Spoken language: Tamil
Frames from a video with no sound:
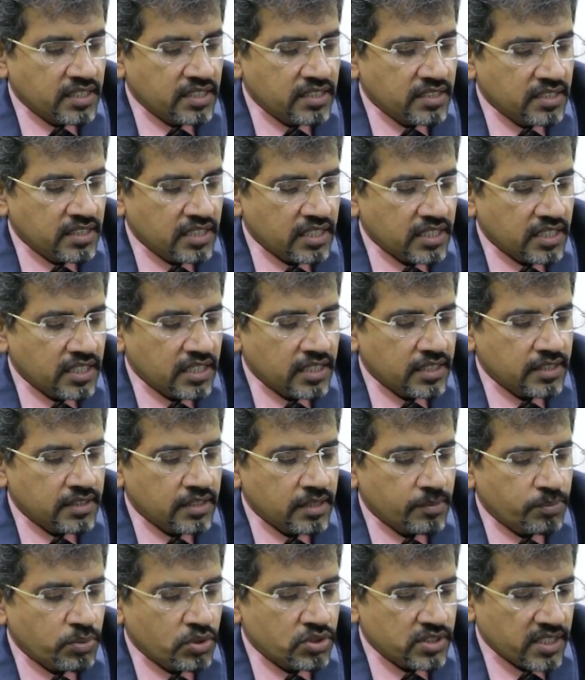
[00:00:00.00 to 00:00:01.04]
இந்த
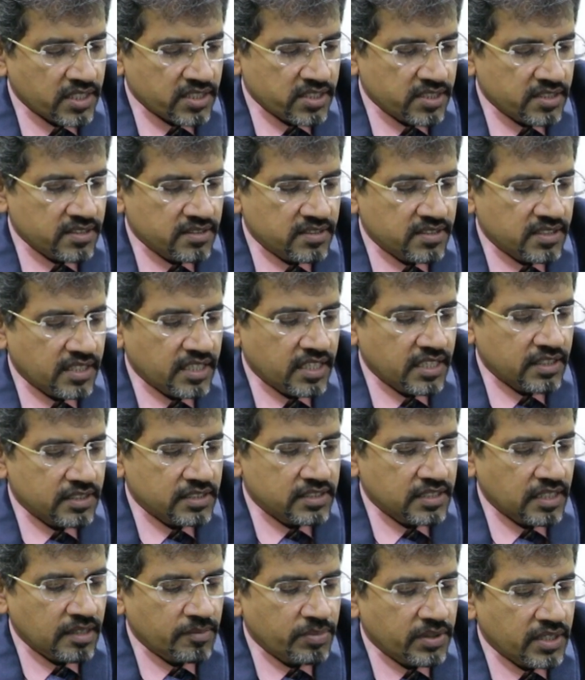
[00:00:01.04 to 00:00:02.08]
இந்த ப்ரொஜெக்ஷன்ஸ் இங்கே
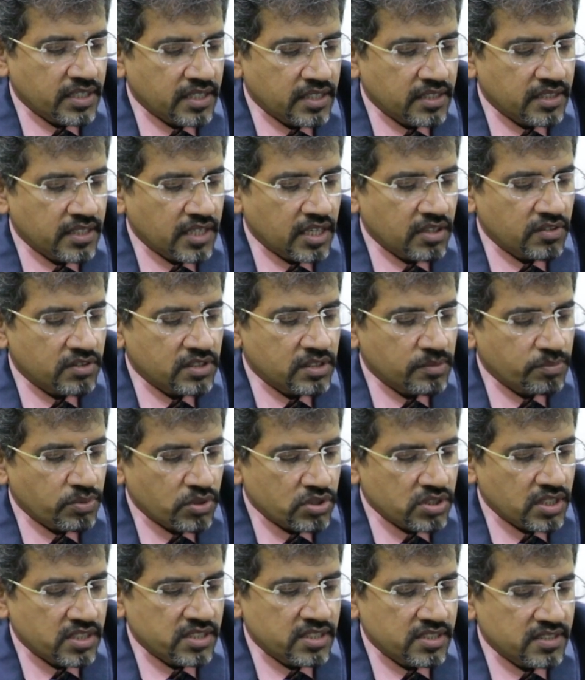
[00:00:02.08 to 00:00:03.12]
சில பேருக்கு இந்த இடம் வந்து
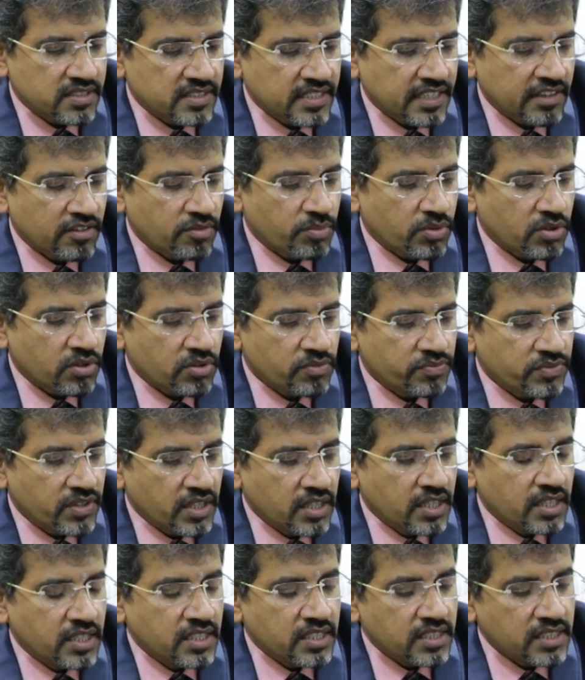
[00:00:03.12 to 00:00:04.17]
ப்ரொஜெக்ஷன்ஸ் தேவைப்படும்
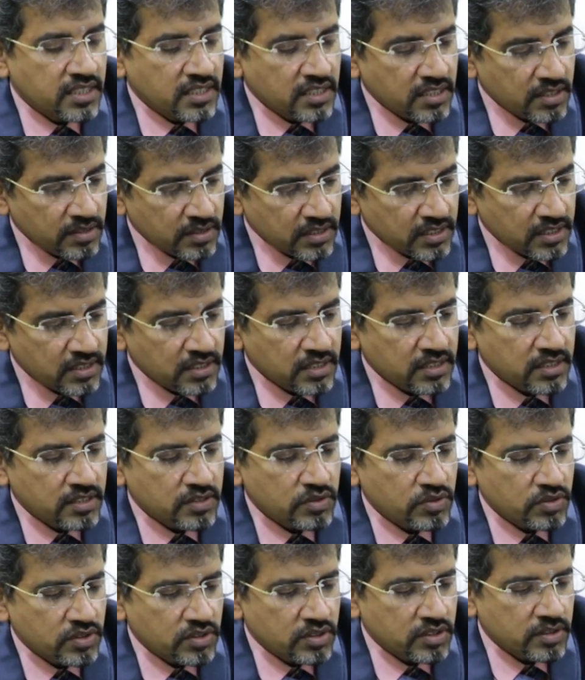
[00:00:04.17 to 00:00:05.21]
இது இது
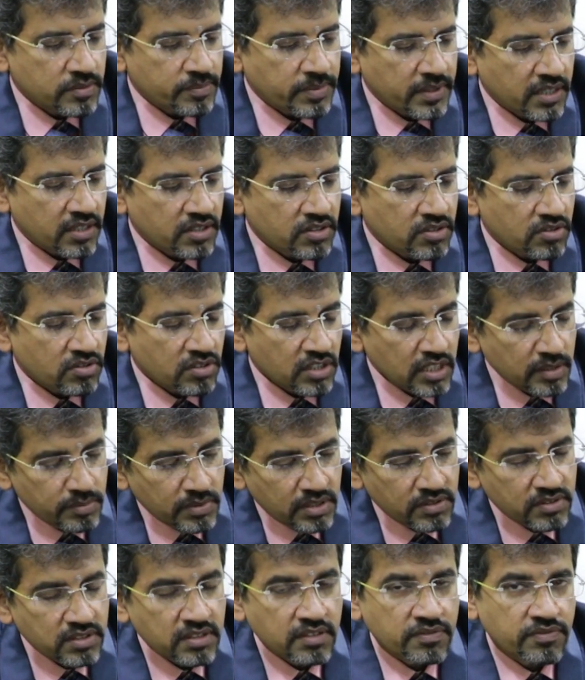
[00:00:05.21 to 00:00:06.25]
இது பண்ணுறதுக்கும்
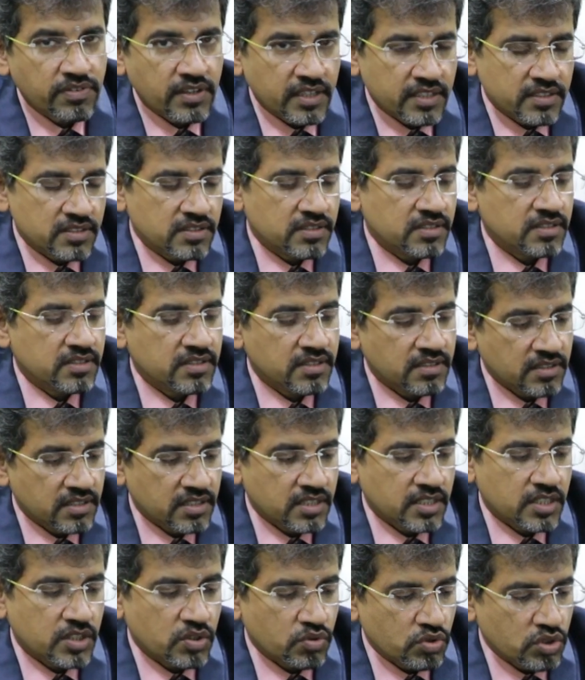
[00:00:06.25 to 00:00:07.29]
நம்ம வந்து ஃபில்லர்ஸ்
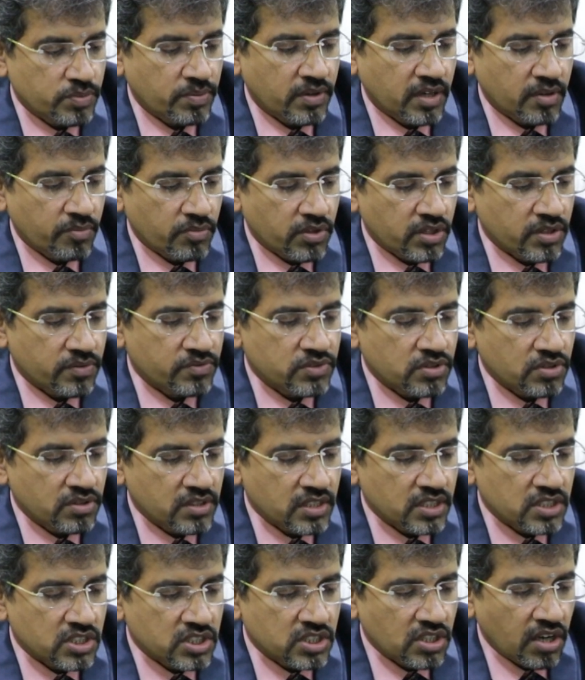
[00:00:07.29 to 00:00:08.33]
யூஸ் பண்ண முடியும் ஸோ
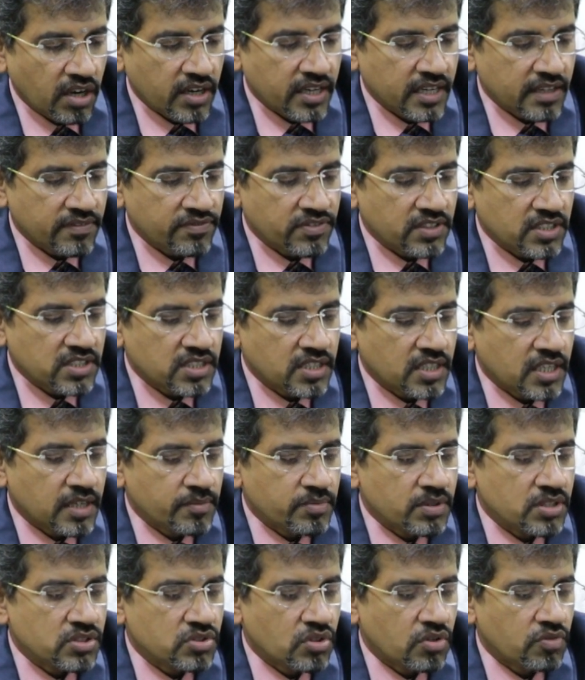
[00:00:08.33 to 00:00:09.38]
இந்த ஜா டெஃபினிஷன்
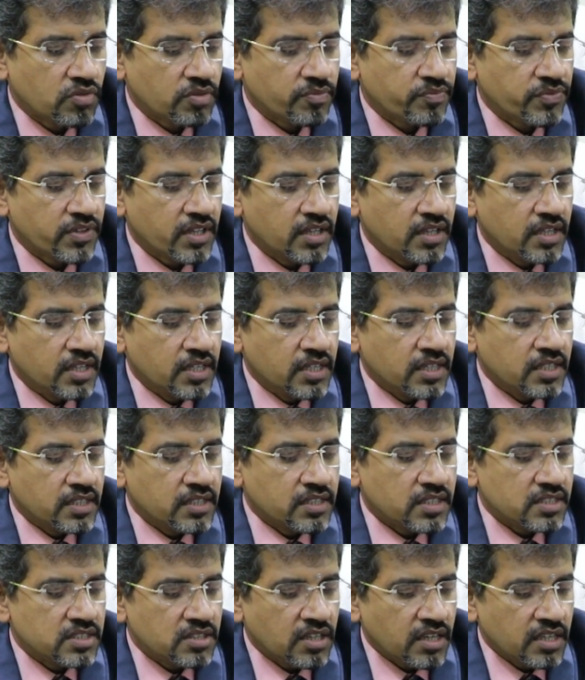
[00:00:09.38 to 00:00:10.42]
அப்படின்னு சொல்லுவோம்
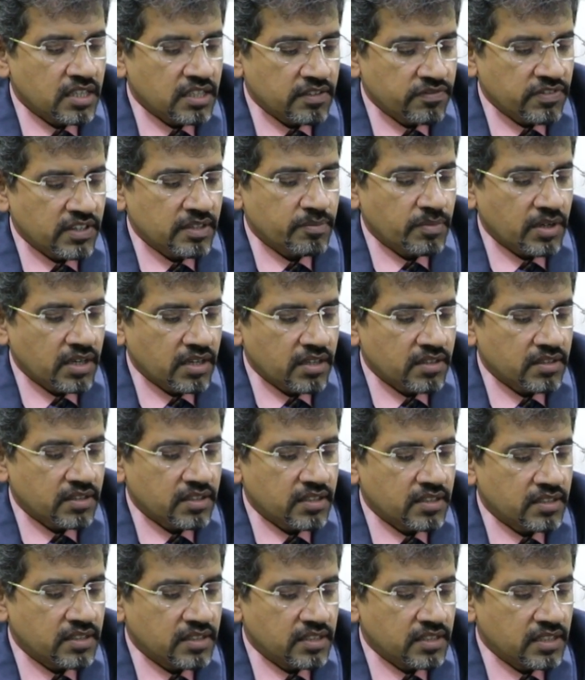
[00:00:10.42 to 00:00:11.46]
இந்த ஜா டிஃபைன்
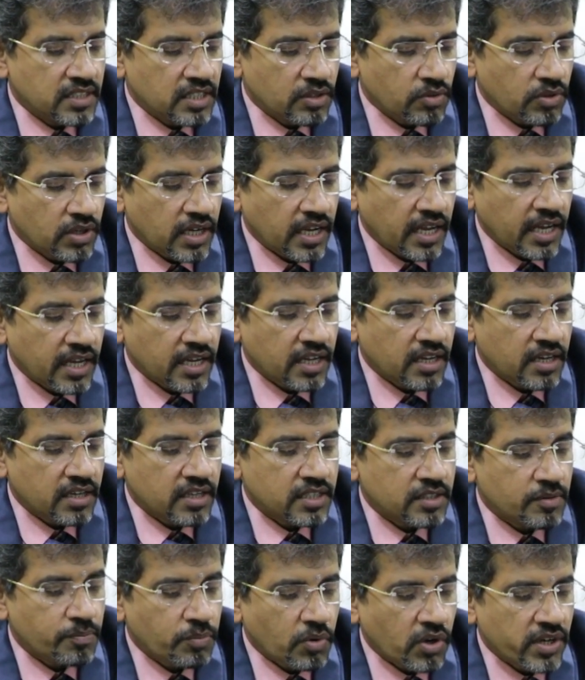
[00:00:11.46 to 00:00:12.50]
பண்ணுறதுக்கு இந்த ஒரு ஆங்கிள்
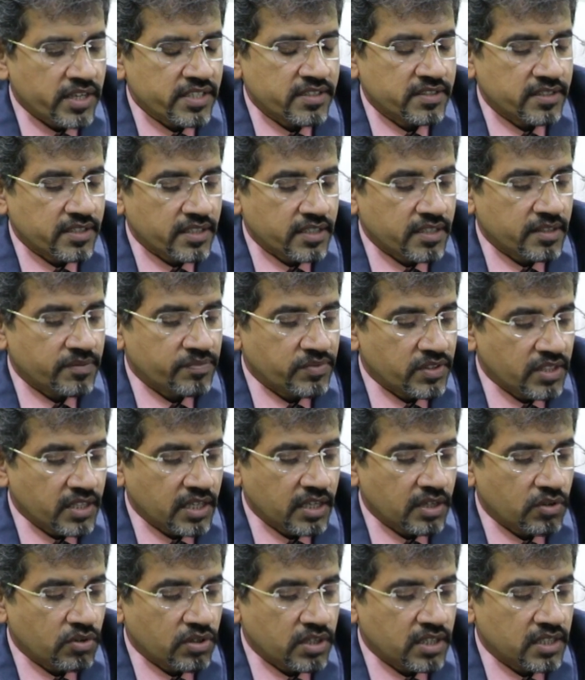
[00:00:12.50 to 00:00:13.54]
பாயிண்ட்ஸ் இருக்குது
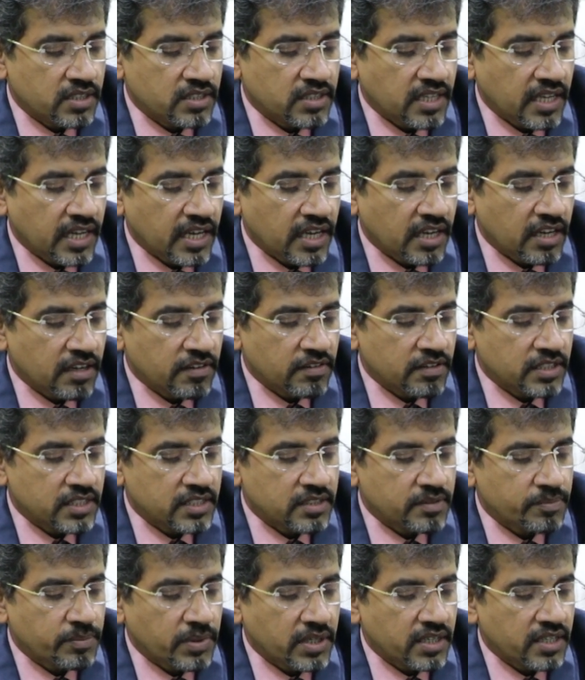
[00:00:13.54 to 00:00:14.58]
இங்கே ஒரு இந்த ஆங்கிள்
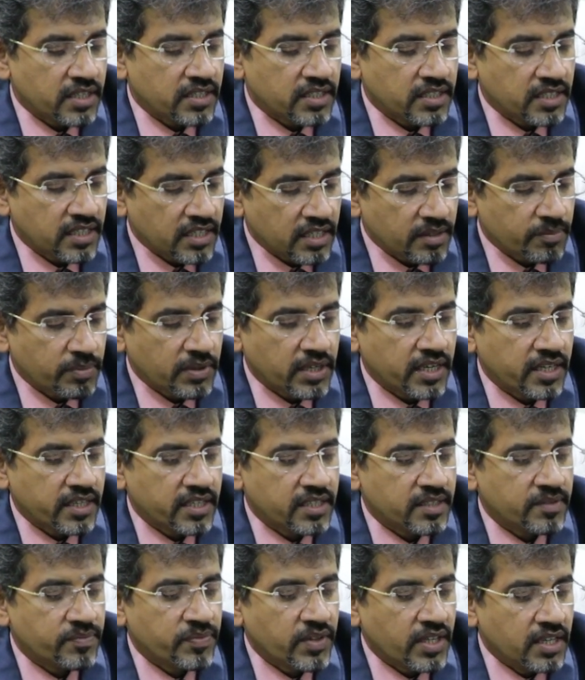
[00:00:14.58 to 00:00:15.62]
பண்ணிவிட்டு இங்கே பண்ணிவிட்டு